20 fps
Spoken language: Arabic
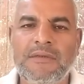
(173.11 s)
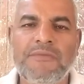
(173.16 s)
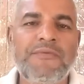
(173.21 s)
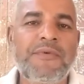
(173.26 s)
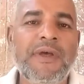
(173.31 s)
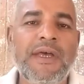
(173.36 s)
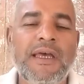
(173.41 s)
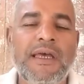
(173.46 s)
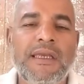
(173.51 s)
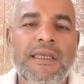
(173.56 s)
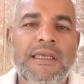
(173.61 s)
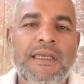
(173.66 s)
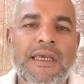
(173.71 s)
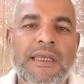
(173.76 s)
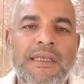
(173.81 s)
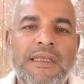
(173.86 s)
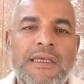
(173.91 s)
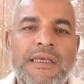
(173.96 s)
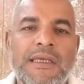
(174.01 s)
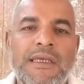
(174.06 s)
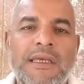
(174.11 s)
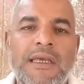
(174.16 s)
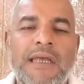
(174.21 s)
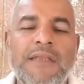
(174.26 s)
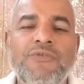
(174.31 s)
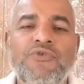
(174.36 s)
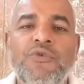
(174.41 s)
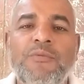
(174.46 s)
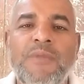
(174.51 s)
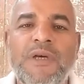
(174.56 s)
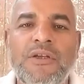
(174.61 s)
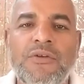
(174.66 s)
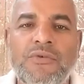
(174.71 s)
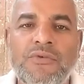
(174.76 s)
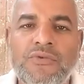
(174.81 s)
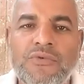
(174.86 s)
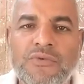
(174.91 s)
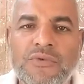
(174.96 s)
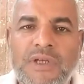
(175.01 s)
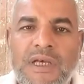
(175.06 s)
فيعني أنتم
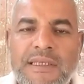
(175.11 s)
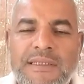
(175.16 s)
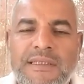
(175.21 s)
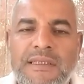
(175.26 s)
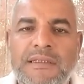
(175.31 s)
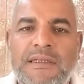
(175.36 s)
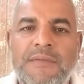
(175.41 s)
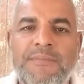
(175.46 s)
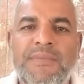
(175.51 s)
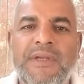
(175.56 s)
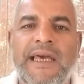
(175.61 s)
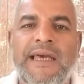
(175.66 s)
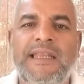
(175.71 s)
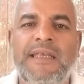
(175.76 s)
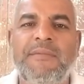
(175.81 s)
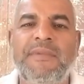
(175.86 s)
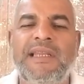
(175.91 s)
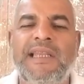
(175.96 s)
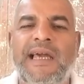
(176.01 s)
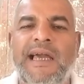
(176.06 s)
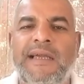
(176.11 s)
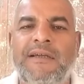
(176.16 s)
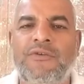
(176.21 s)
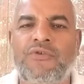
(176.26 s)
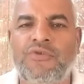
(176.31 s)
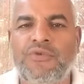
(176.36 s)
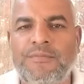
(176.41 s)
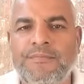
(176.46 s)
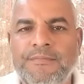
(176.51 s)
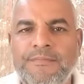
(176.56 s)
ملعونون أصلا رب العالمين لعنكم